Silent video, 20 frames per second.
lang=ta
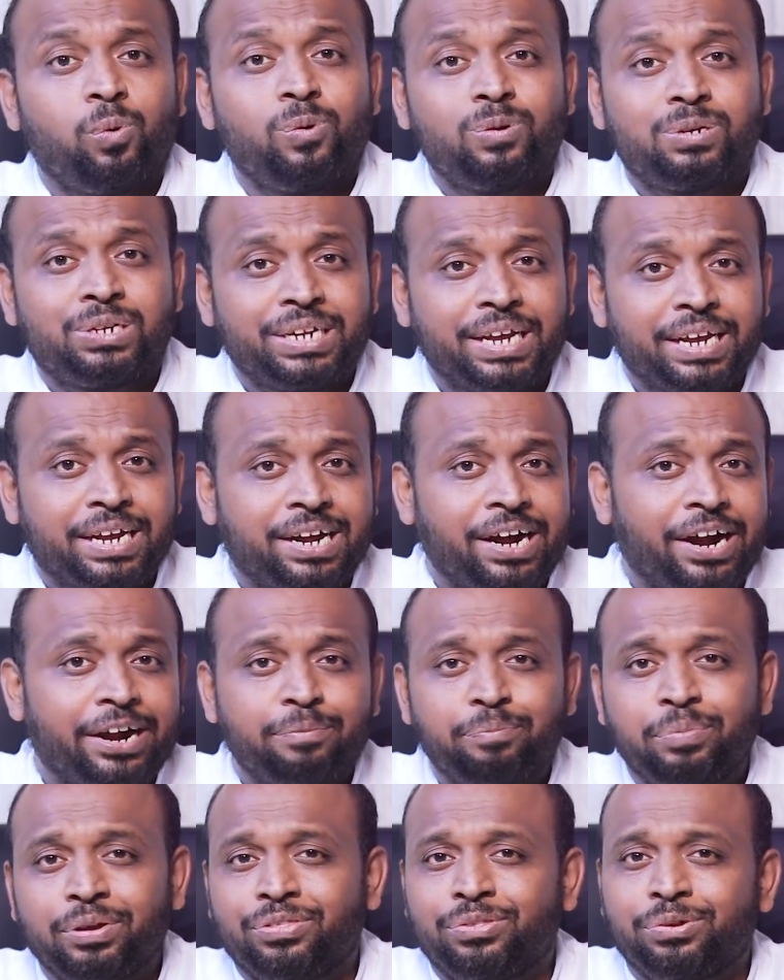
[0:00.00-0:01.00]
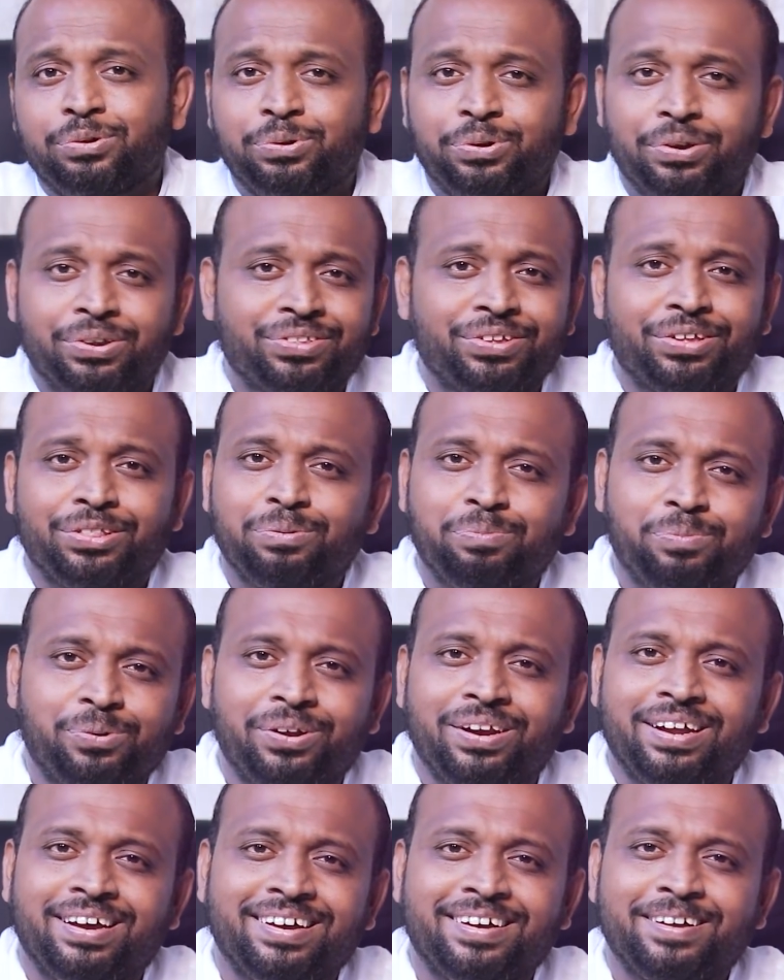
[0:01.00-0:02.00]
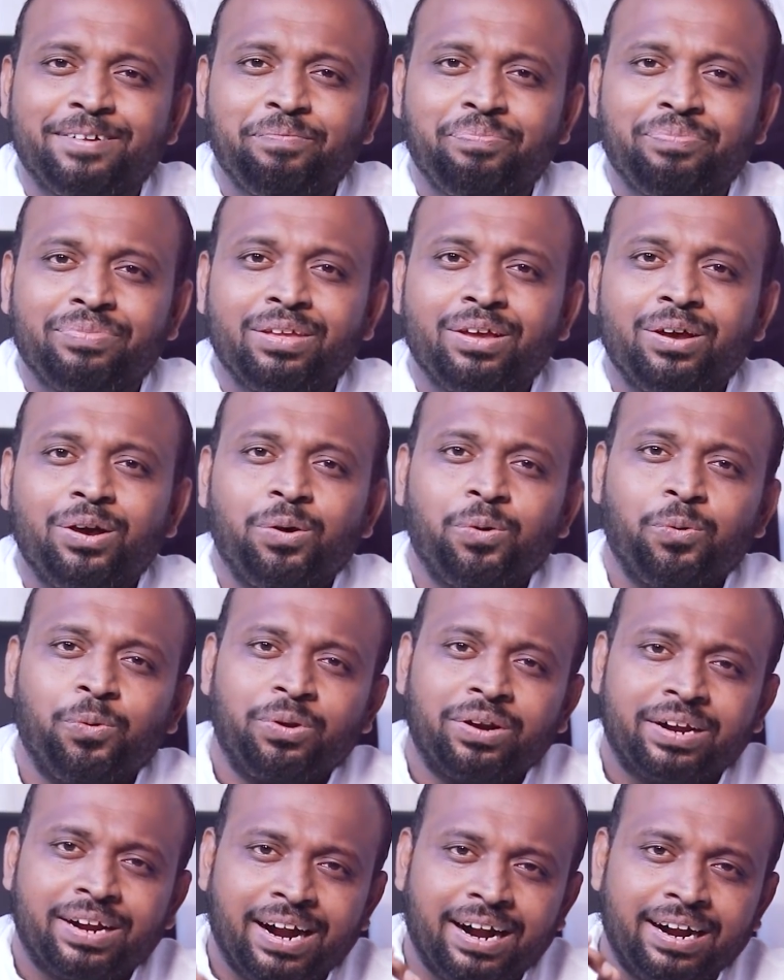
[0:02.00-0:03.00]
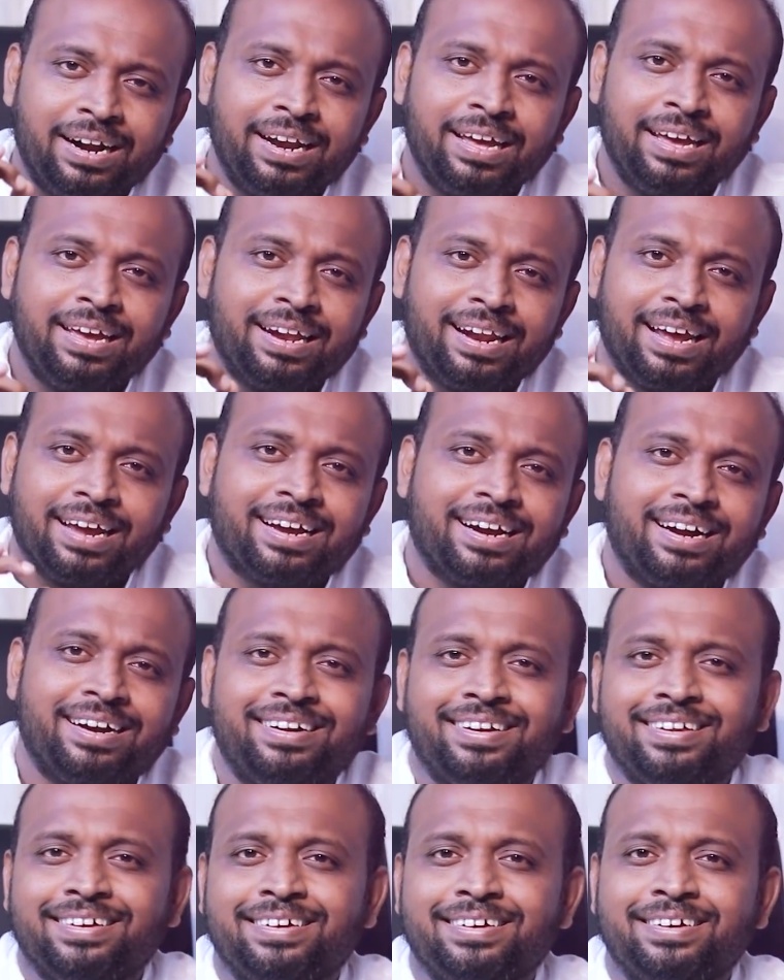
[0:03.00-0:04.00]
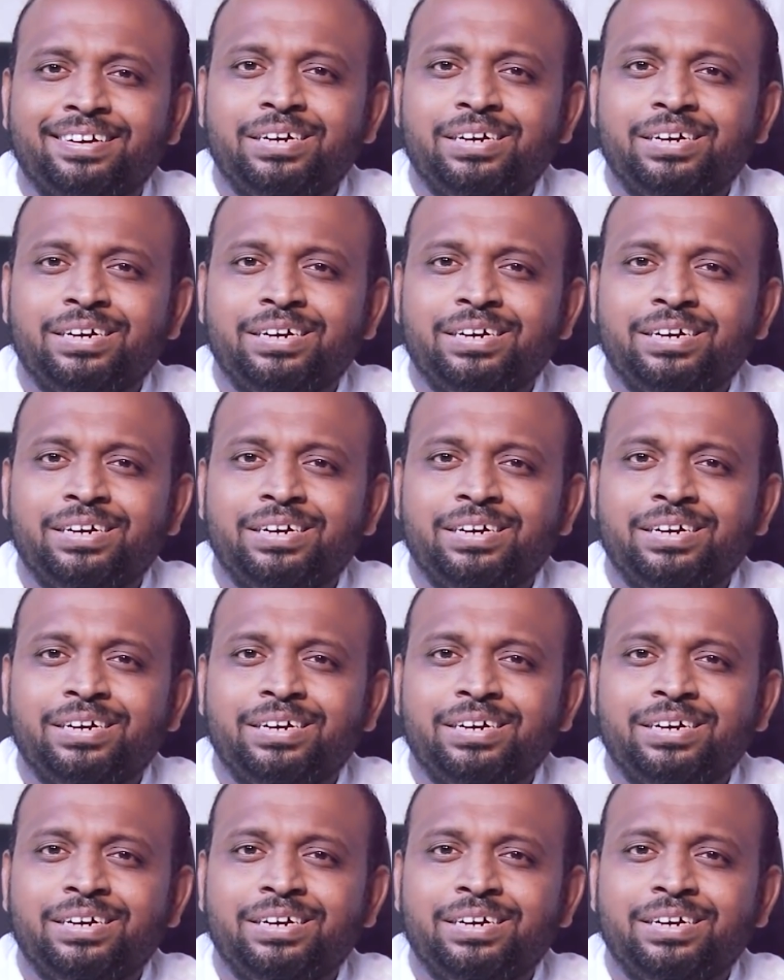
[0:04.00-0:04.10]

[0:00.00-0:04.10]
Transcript: ஊற்றை காண்பித்து கொடுத்தது போல உன் கண்ணீரை கண்டு